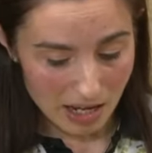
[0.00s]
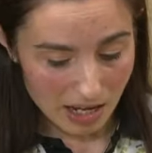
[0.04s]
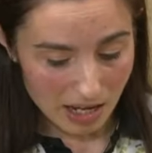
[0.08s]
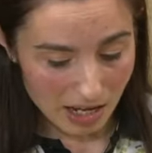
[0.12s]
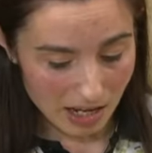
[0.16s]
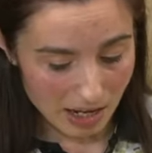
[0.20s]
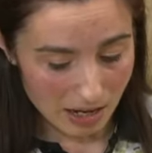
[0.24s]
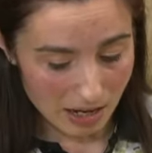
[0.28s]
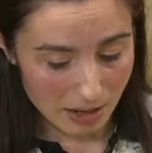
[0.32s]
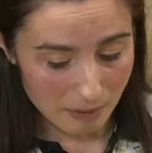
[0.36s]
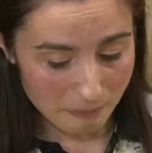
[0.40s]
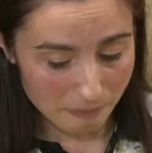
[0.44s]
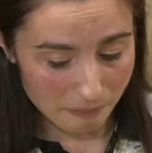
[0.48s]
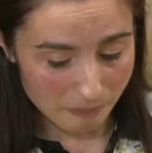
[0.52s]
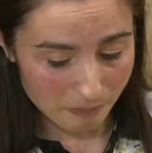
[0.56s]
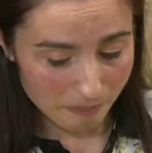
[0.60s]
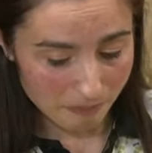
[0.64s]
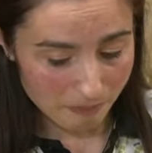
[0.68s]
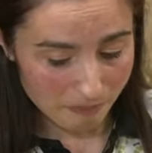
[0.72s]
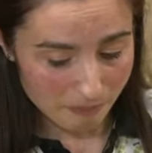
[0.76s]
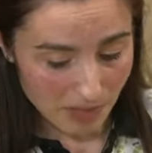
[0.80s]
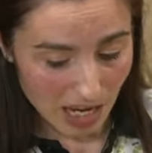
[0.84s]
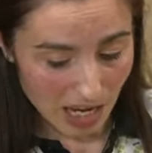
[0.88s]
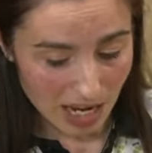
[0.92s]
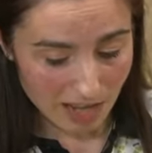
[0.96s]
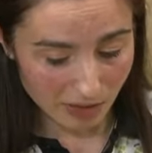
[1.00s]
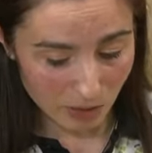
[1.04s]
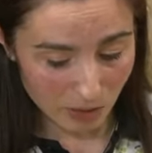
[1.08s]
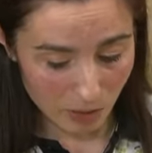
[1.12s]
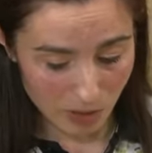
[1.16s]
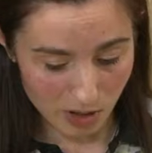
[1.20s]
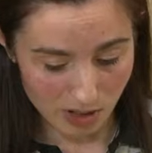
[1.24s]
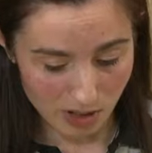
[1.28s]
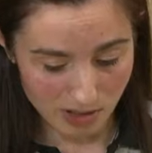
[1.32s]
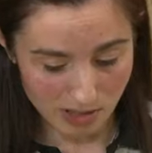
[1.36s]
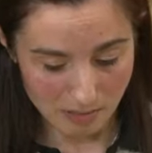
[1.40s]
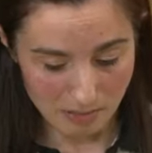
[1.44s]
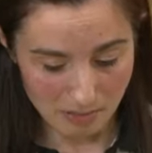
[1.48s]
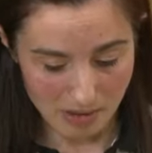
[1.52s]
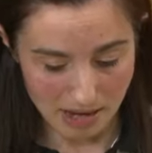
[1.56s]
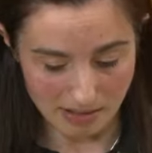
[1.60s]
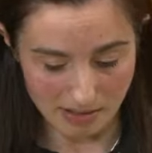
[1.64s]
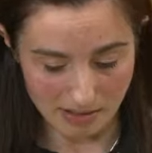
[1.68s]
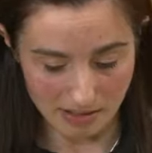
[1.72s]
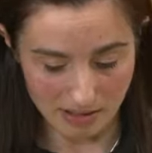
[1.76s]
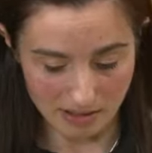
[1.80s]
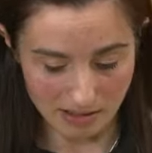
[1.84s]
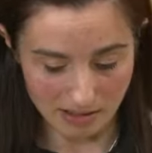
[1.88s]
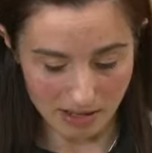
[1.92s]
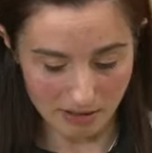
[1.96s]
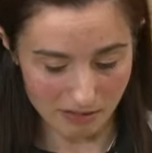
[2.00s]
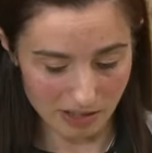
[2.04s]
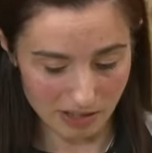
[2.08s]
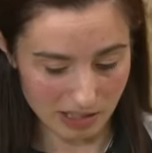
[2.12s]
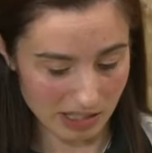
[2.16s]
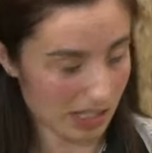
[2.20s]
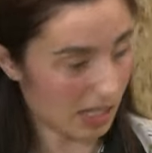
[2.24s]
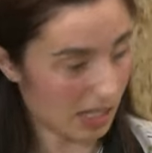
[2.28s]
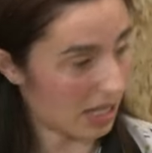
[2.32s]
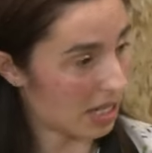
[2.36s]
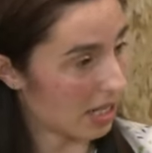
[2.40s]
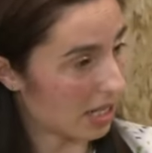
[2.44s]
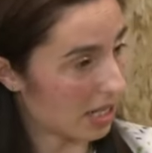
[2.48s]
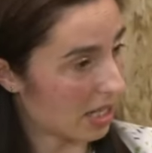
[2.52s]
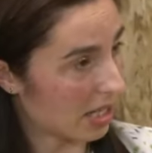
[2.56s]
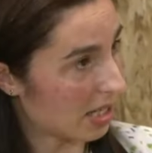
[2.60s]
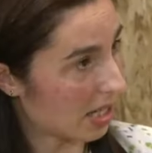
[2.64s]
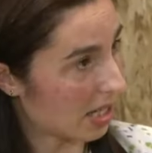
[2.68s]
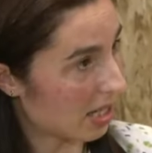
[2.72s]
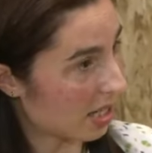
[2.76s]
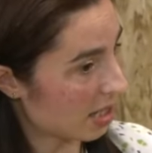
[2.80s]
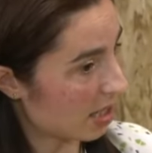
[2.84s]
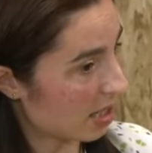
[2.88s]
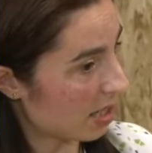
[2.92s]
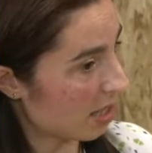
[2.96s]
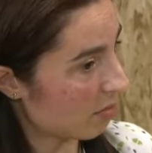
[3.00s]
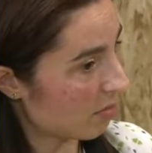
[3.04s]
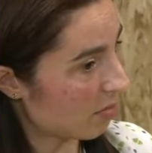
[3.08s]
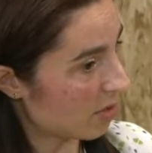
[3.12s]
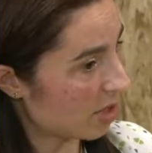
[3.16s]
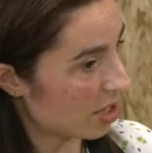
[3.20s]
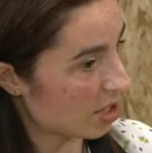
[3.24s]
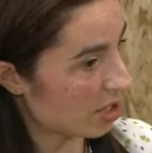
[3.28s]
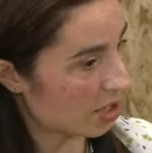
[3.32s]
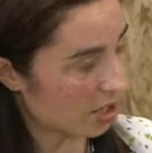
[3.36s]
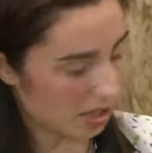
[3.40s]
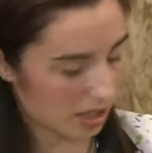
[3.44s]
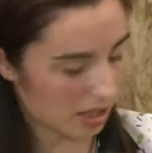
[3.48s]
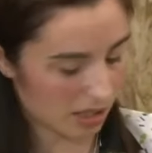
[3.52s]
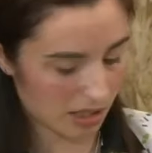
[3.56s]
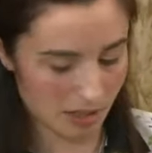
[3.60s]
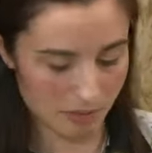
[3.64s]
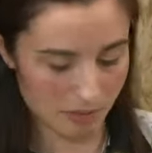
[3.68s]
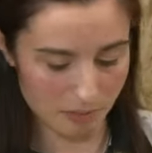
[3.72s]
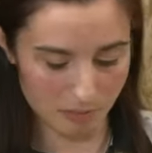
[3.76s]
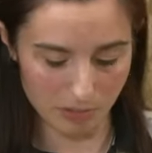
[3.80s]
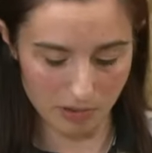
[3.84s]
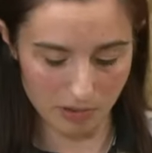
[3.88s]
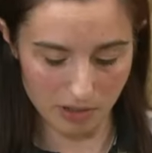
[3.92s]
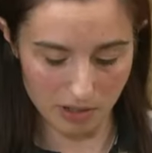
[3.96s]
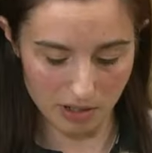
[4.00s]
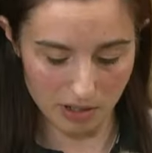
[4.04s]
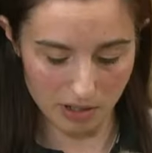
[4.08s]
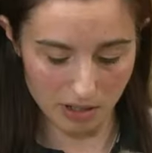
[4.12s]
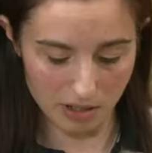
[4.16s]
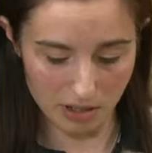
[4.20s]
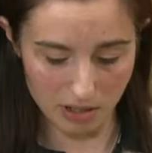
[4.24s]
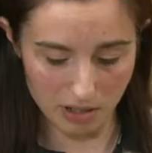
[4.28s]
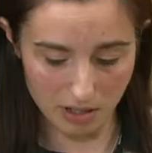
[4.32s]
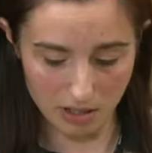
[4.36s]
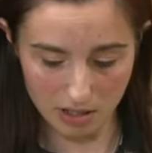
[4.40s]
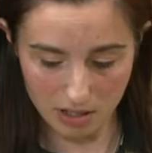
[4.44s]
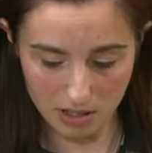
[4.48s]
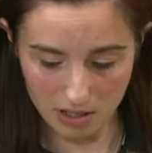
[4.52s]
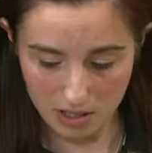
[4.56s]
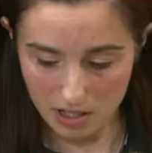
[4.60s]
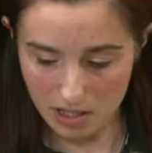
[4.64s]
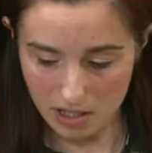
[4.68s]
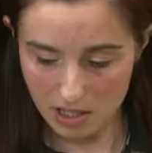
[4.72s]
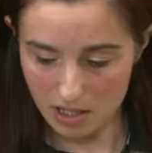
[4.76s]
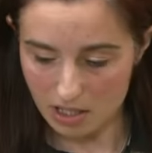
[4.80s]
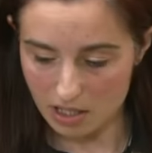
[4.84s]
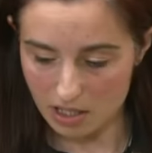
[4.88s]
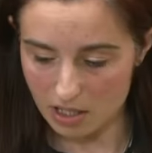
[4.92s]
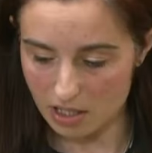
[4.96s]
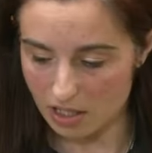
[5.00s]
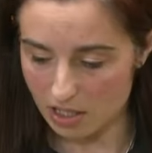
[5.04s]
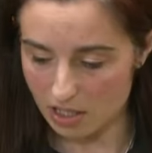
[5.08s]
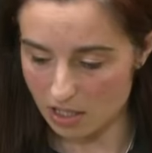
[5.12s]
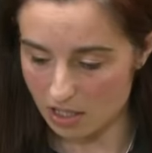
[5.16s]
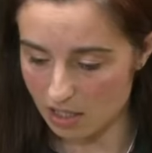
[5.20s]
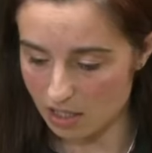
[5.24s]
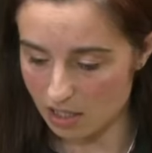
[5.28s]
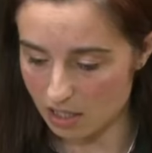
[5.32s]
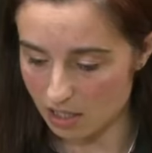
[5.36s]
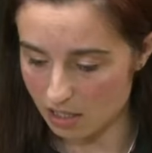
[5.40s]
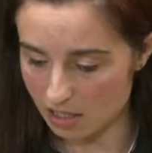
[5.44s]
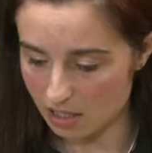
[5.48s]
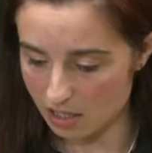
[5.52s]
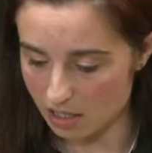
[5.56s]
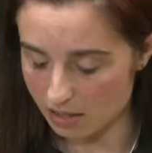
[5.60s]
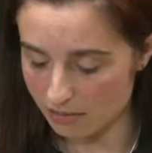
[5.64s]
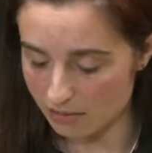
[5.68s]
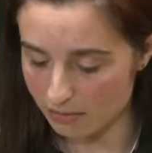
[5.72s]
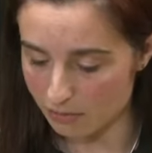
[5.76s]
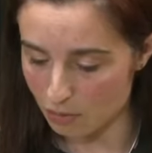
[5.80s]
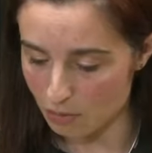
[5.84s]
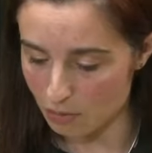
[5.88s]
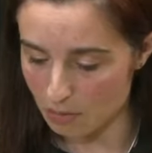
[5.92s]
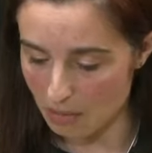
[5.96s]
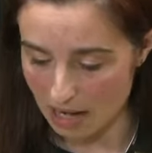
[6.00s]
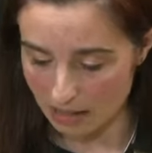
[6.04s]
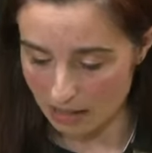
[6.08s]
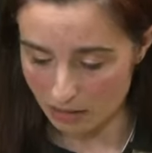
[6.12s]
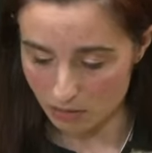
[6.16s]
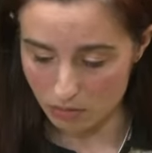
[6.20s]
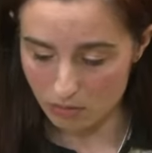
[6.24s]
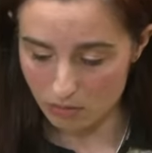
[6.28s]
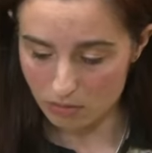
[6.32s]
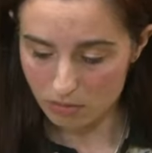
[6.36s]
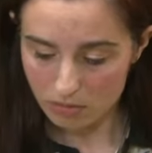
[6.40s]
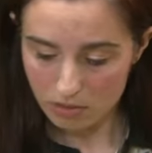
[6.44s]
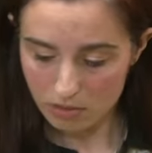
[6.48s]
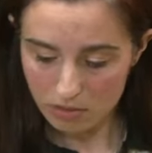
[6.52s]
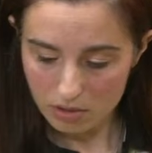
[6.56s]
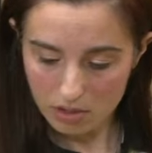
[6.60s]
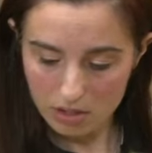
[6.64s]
Um, então a nossa massa, estava-te aqui a dizer que temos este tipo de, de, de formato.